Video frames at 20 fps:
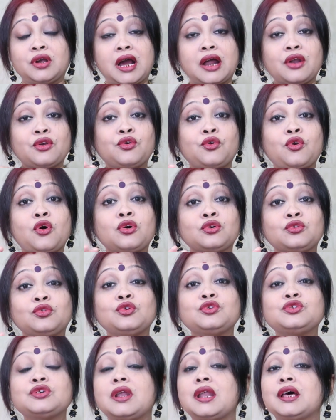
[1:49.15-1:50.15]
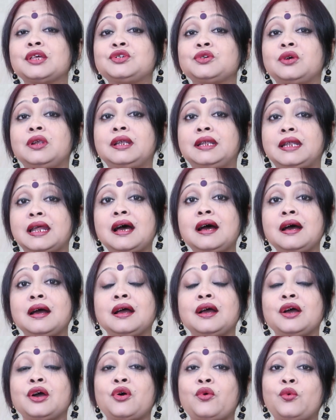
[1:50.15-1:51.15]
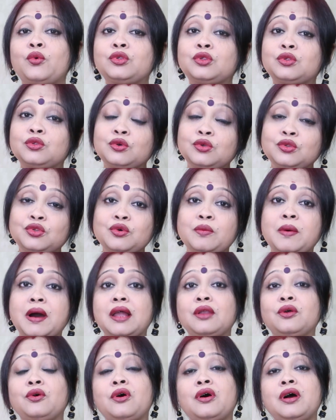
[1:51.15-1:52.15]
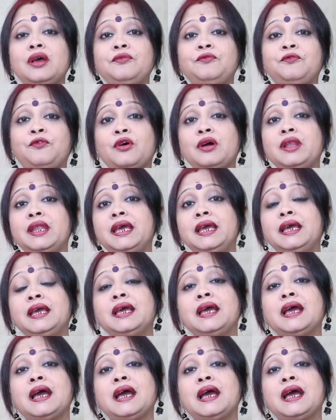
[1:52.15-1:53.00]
কারণ রক্ত চলাচলটা অত্যন্ত ভালো হয় ফলে